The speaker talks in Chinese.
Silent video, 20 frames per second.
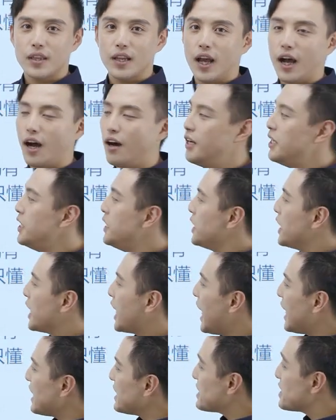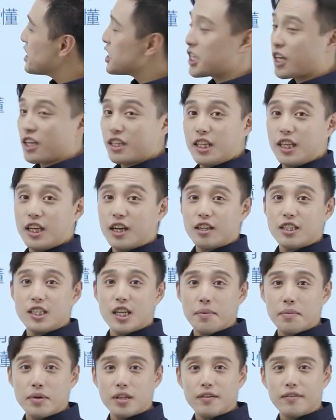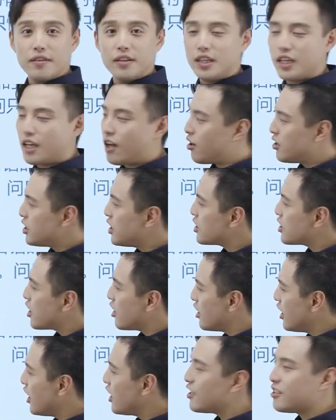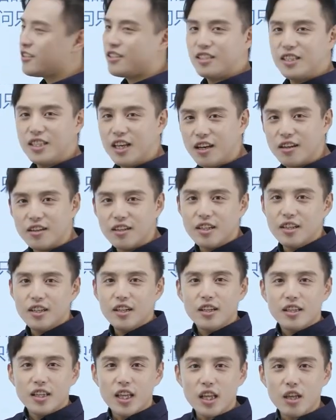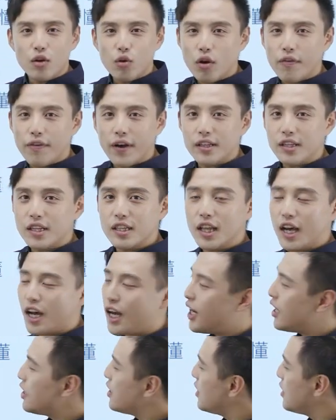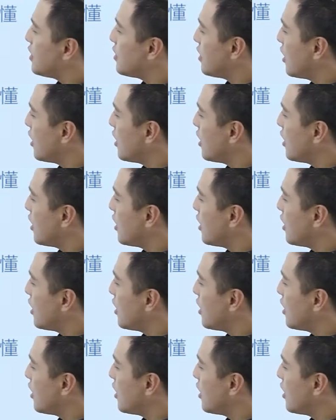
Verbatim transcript: 好，看似这个题和前面的问题好像长得很像，但你会发现它的